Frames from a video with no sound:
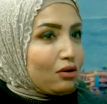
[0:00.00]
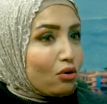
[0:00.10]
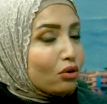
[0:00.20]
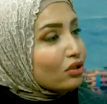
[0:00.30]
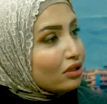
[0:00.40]

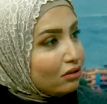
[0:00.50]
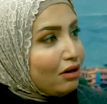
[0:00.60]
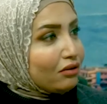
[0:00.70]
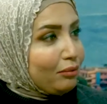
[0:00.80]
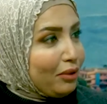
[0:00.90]
كتر
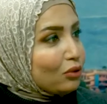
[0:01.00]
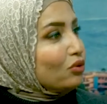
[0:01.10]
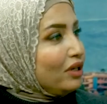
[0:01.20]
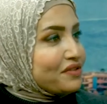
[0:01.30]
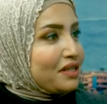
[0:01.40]
الضغط برضو
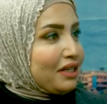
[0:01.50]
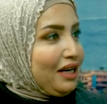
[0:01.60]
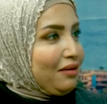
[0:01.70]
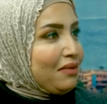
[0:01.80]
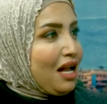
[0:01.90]
نفس الكلام